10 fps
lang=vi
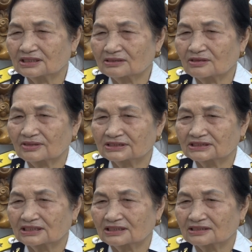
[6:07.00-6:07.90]
các con
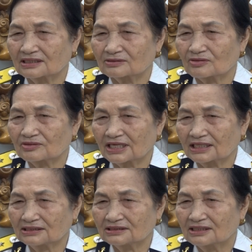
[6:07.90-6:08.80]
cho nên là cố
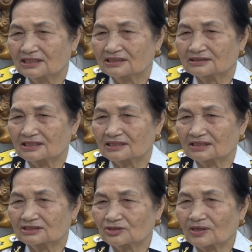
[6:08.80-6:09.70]
gắng
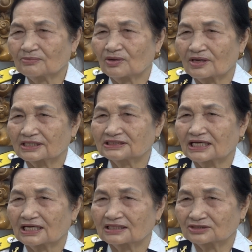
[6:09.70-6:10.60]
để xóa bỏ cái
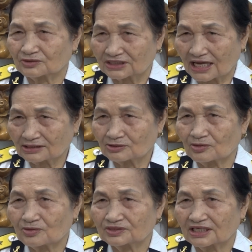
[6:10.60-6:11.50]
nhà rột nát cũ
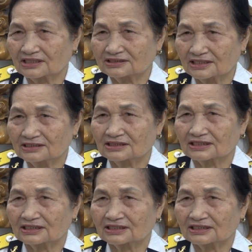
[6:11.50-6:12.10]
để xây được